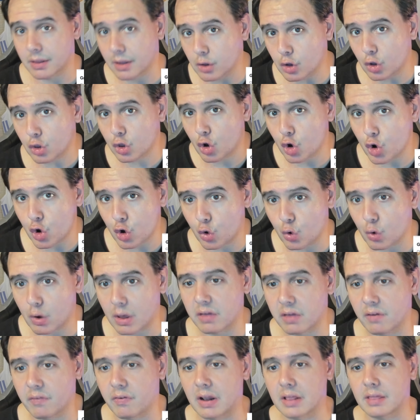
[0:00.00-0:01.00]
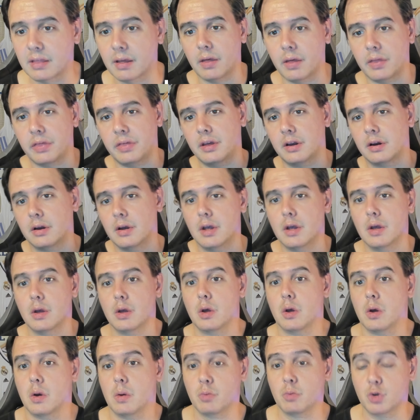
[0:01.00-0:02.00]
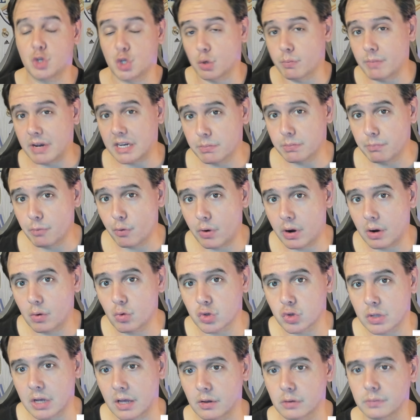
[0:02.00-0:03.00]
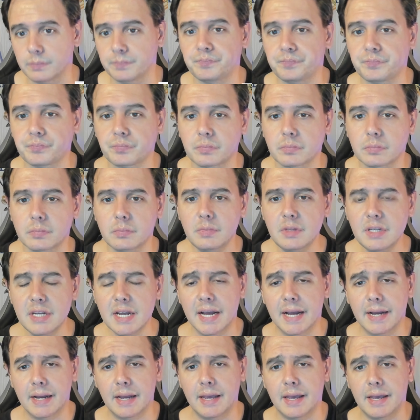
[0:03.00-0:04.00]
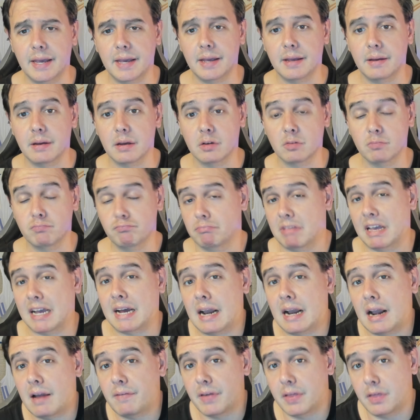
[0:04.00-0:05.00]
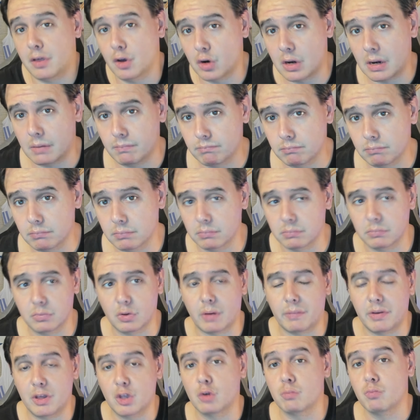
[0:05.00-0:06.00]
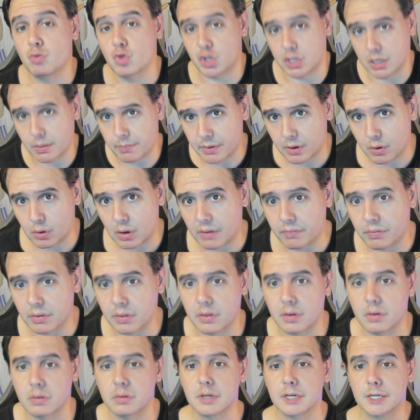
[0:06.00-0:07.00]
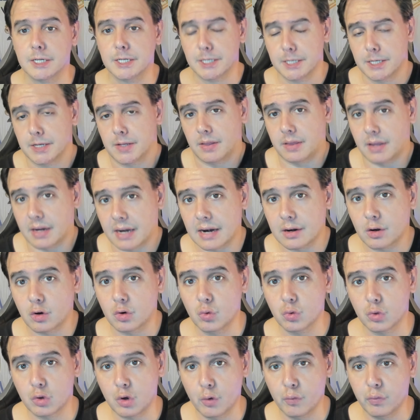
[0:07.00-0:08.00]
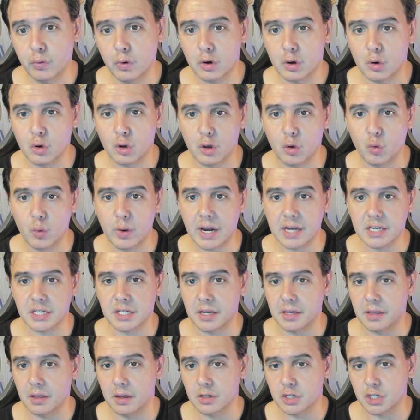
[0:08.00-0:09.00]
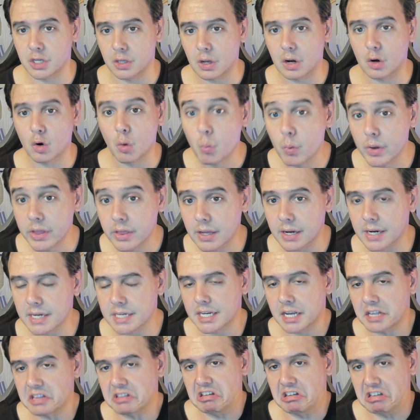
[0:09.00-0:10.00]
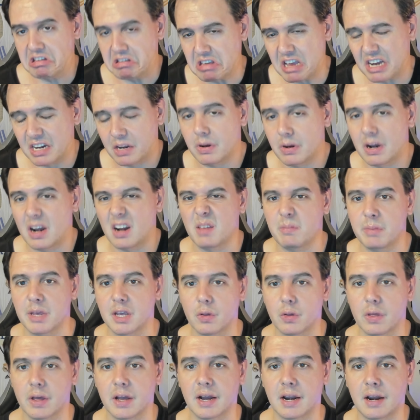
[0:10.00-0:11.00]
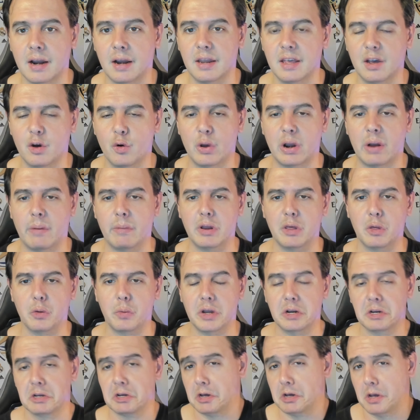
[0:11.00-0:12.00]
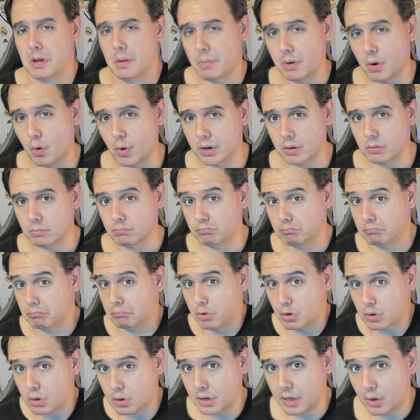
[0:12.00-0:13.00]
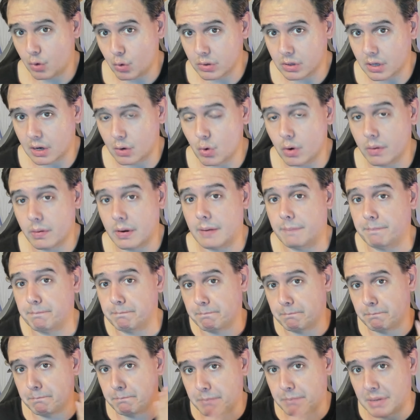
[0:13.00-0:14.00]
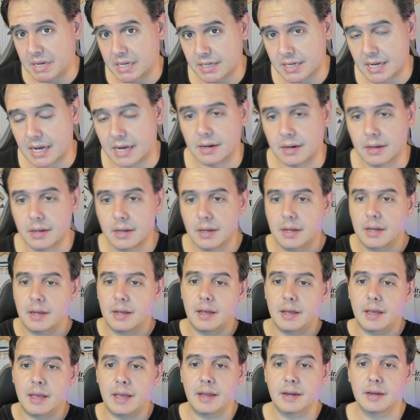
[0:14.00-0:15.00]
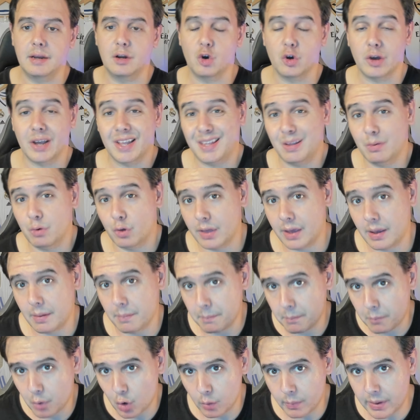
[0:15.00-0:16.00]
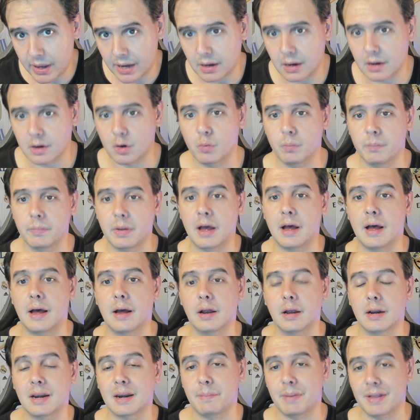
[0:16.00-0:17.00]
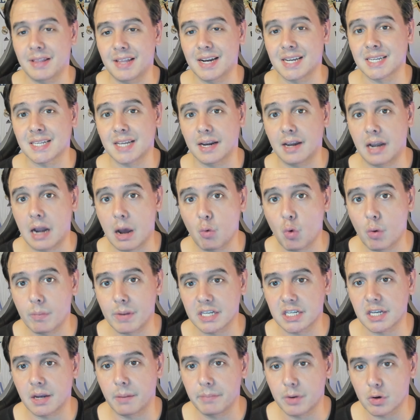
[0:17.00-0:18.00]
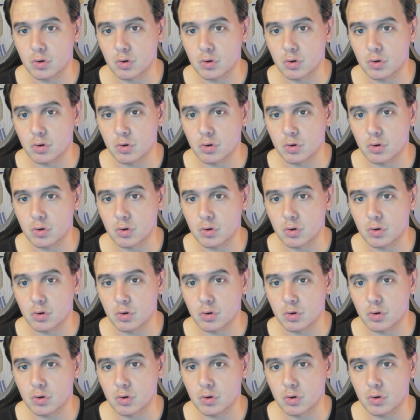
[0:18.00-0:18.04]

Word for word: todo, no hace falta decir mucho más, me hubiera gustado eh, de cara a la afición, no ha habido mucha, pero la afición cerrar con un triunfo creo que hubiera sido algo muy interesante y a nivel anímico de cara a la liga hubiera venido bien. Pero bueno, borrón y cuenta nueva, pensar en el objetivo de volver a, repetir estar en la Women Champions